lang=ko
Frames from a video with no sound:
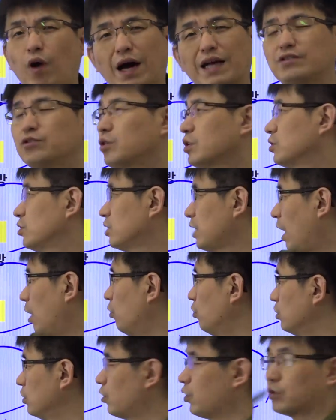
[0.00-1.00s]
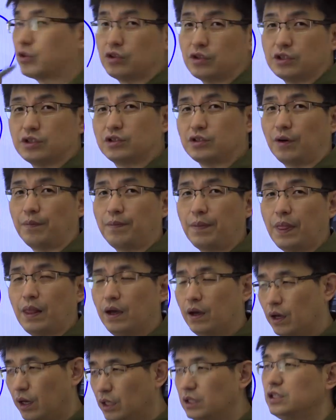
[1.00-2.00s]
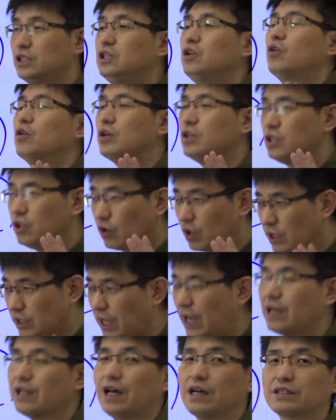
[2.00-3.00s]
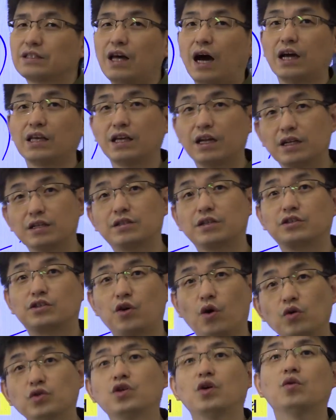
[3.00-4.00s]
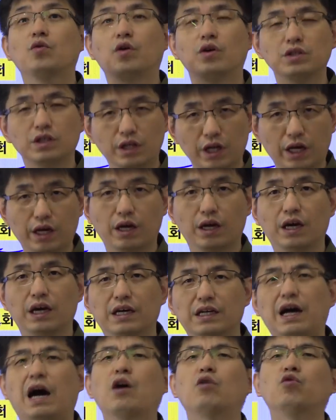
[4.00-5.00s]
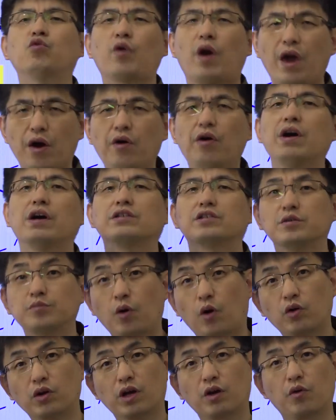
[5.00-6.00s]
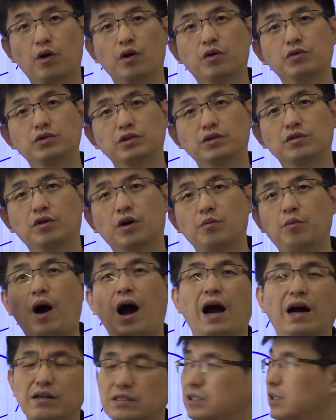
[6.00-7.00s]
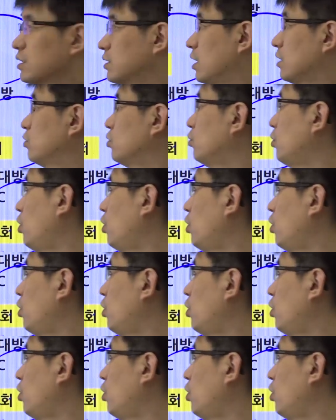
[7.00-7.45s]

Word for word: 과정에서 나오는 것들이 있죠. 이렇게 이렇게 딱 나왔을 때 아, 얘네 셋이 형성권이네라고 외워야지 머리에 외워지는 거예요. 뭐 앞글자 따서